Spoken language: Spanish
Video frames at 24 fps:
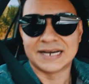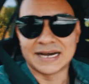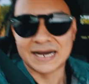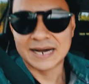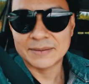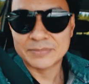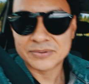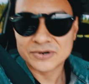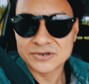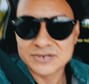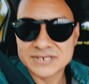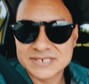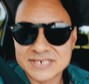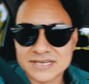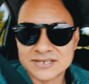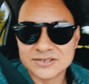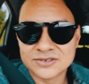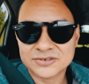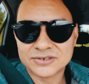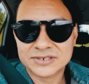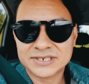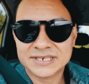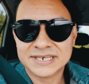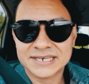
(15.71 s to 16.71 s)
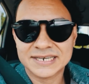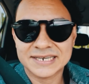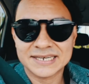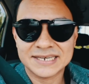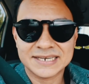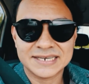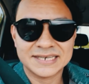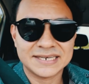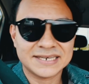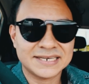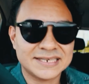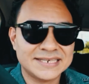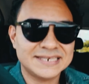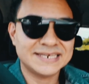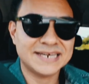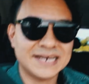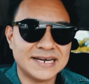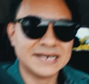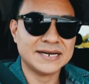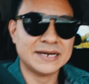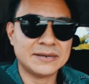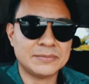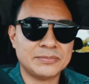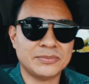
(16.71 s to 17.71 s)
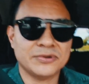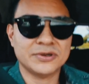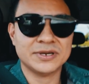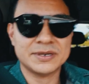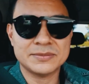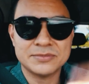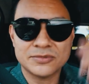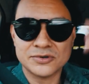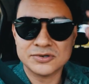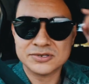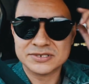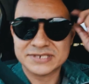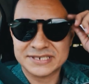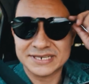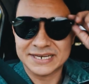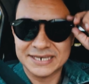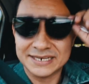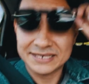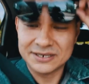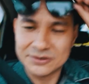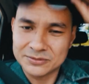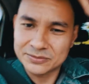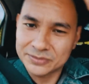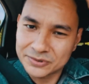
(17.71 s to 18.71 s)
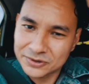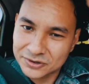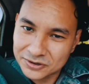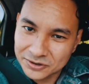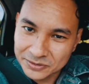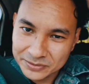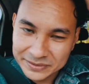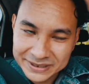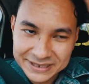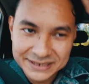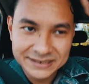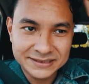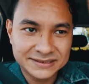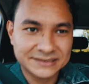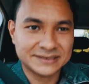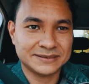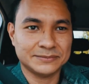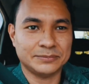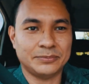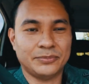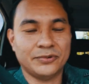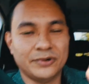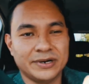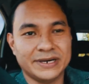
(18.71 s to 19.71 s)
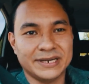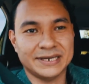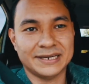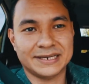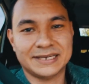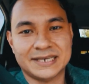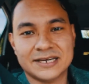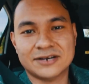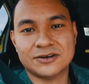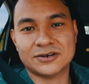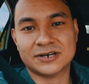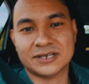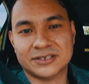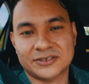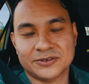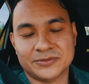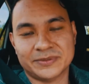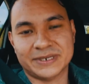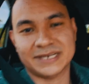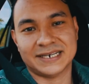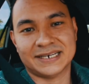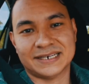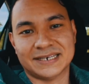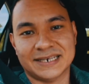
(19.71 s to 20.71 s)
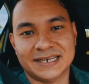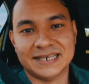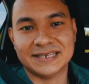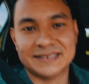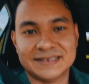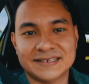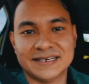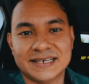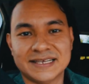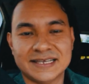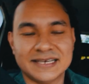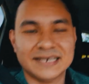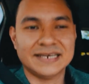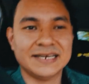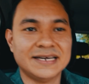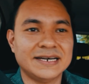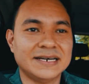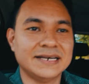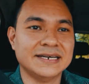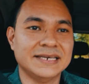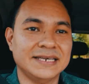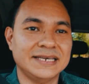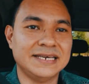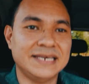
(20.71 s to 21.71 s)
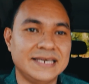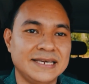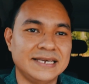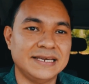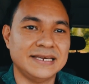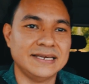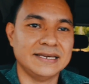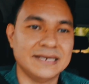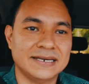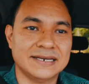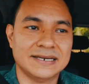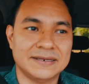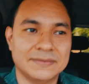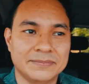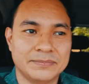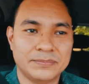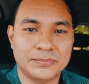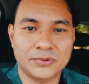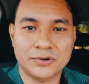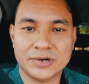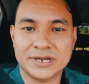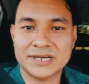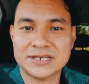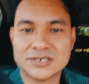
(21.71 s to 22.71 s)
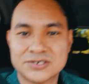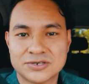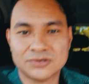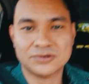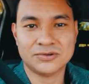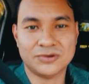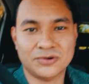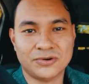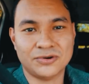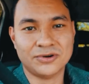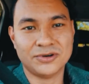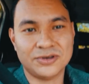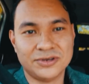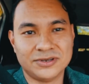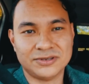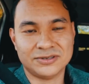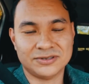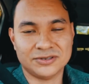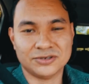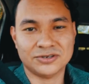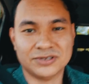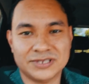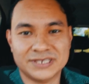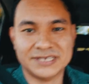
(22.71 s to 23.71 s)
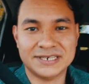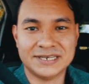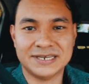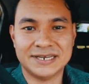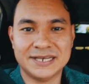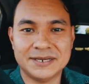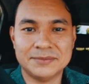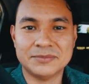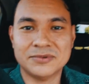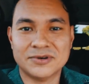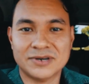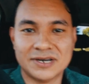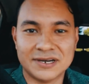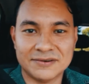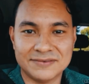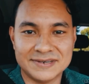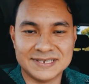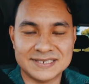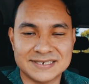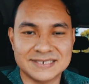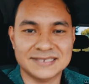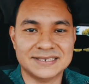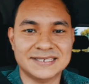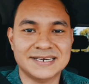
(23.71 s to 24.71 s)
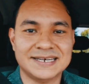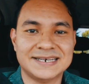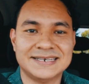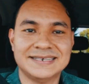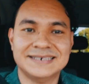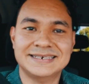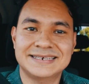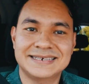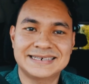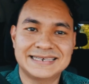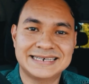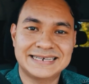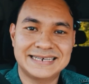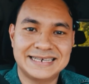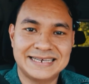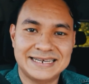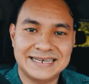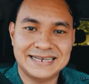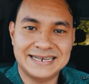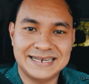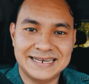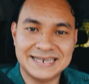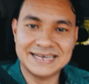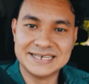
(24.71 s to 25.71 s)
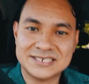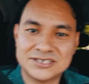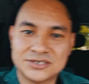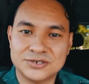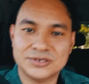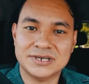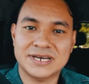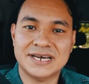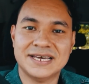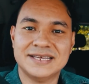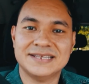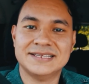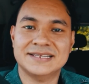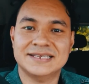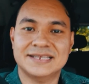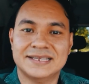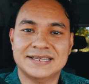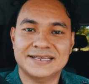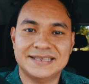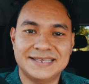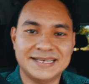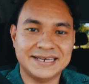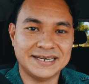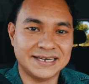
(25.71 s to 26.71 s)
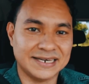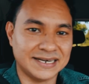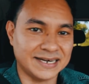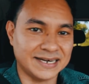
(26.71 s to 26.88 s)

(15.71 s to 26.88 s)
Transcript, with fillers: Aprovechando que ya podemos salir un poco más, pues quiero retomar esta idea y por eso hoy nos dirigimos a visitar la ciudad de